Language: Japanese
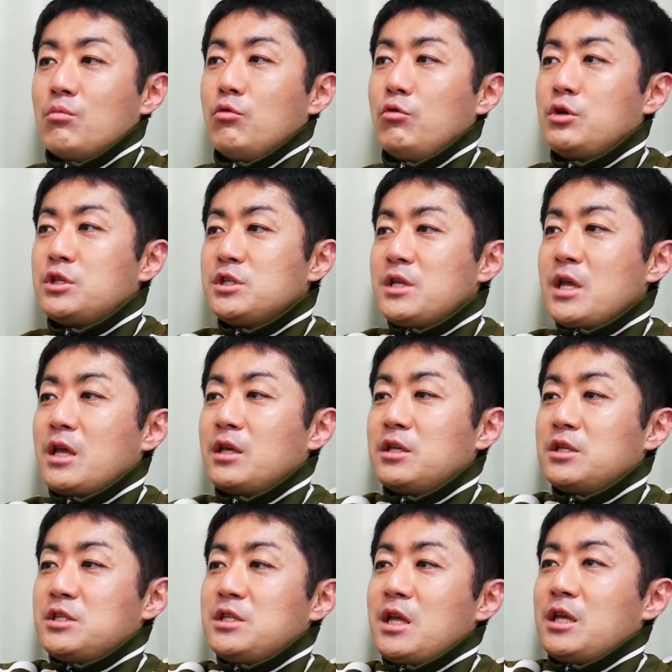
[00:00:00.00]
もういちね
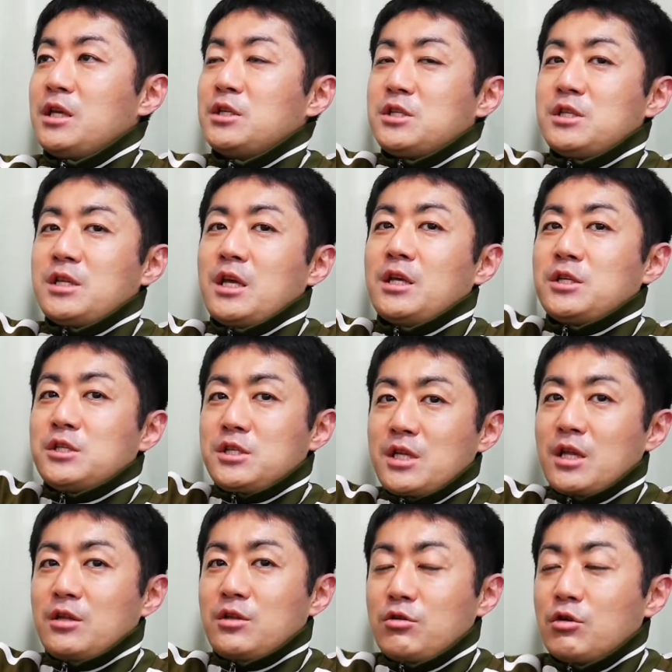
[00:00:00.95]
ん、いちねん、いちねん、いち
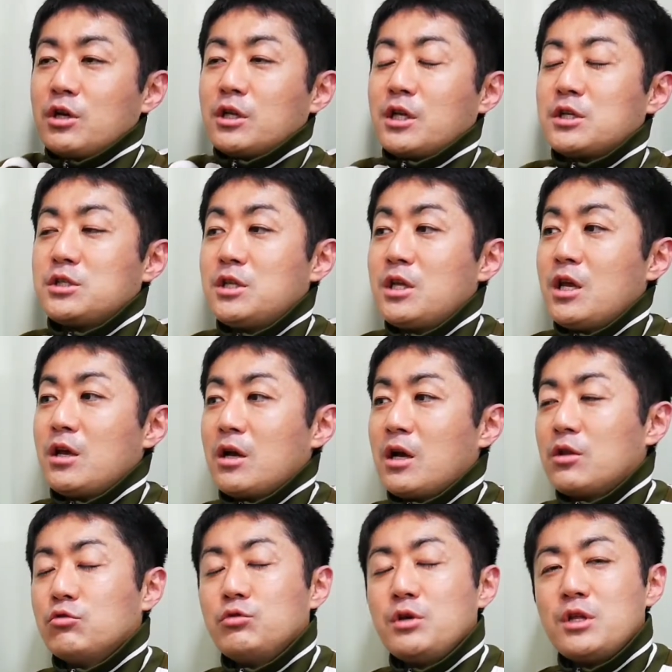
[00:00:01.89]
ねんっていう形で、
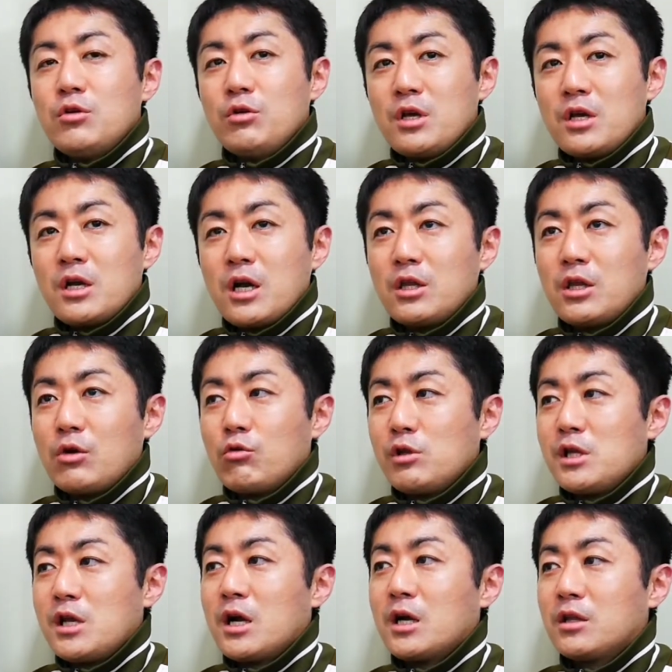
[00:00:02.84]
あの上の
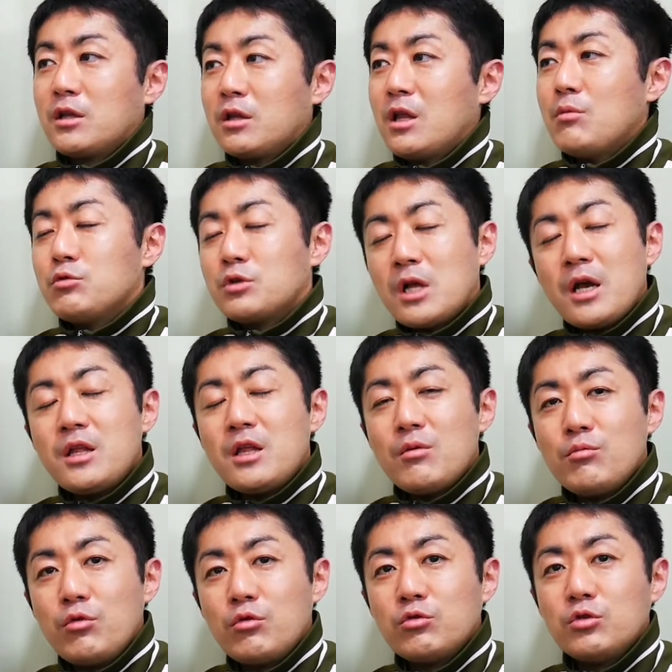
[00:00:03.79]
カテゴリーに上がって、多分来
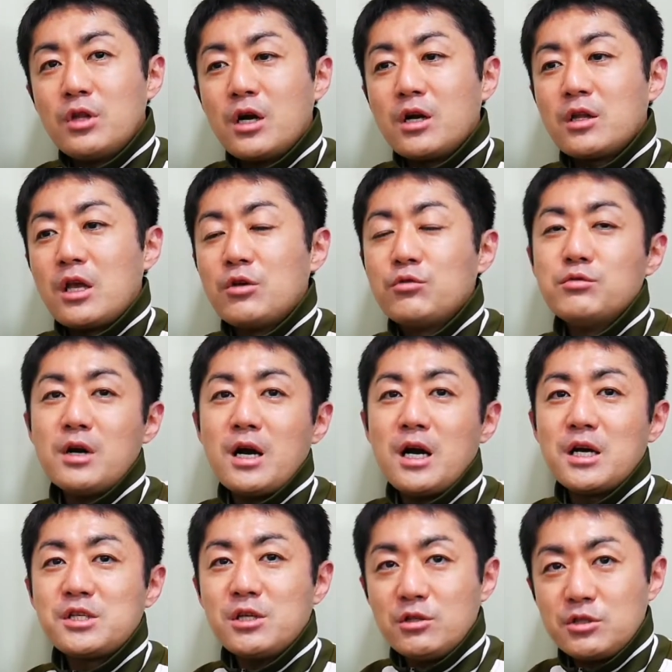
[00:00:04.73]
年僕の中で エフワン
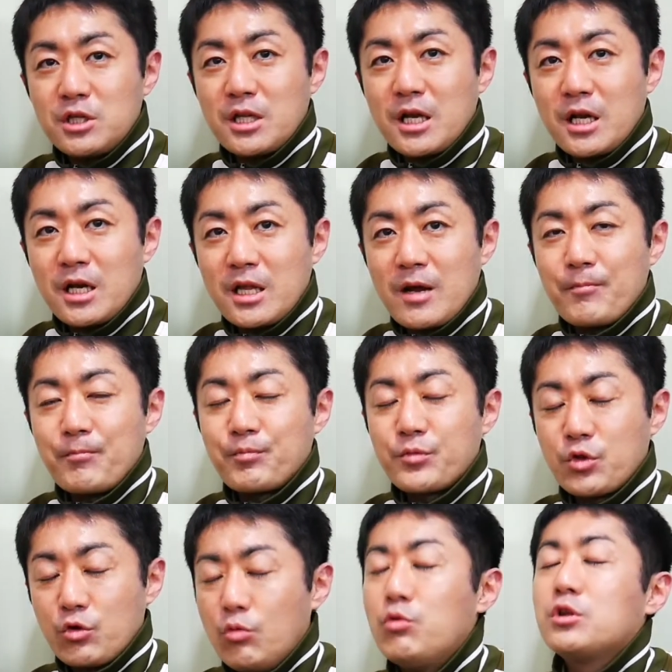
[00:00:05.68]
走るんじゃないかな
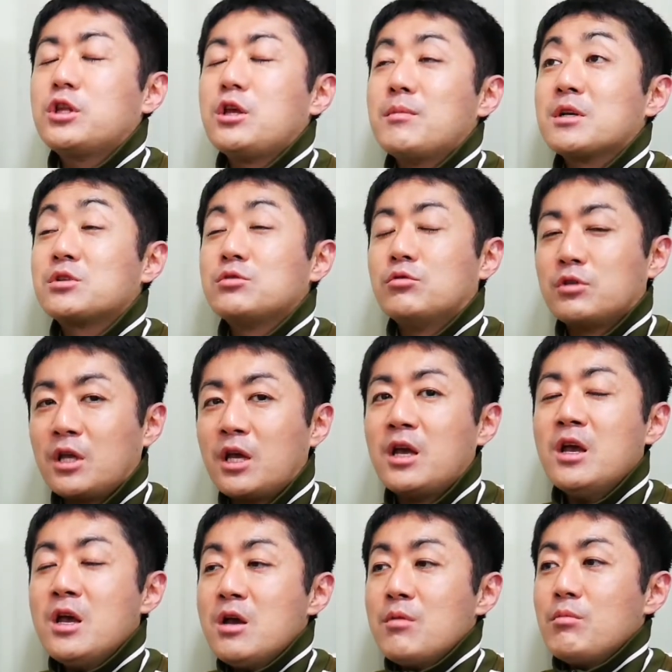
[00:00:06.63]
と思っていますの
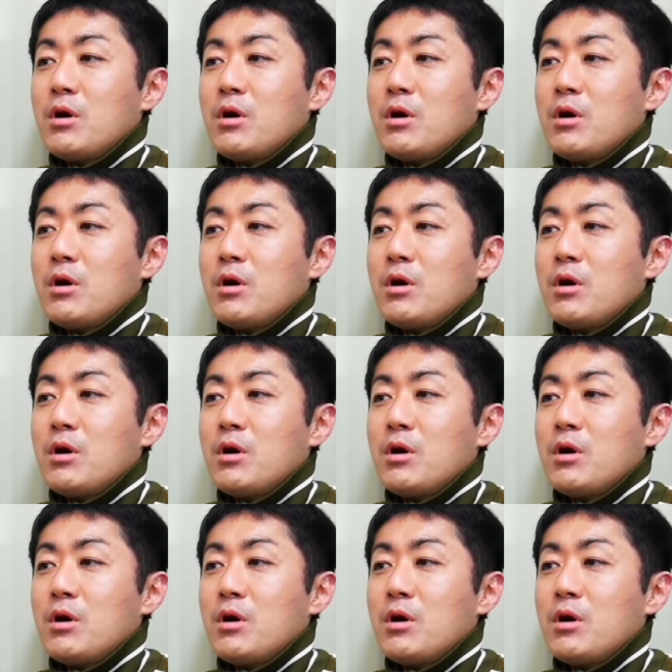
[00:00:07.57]
で、